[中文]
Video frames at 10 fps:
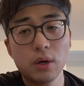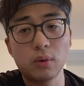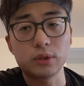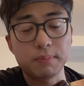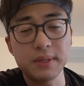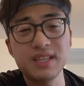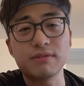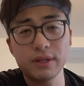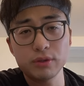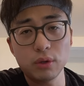我就逼你
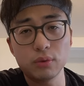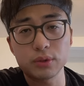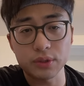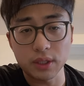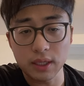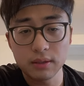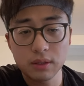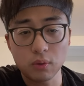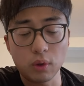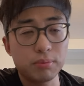犯错误就行了，
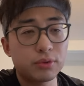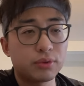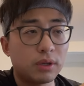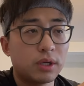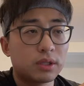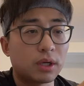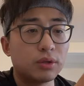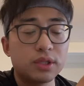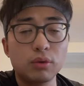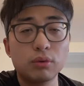我不需要。然
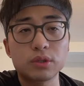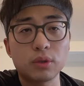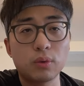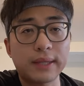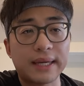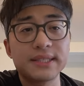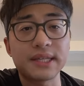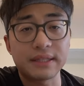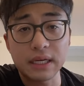后进攻的时候，我打的简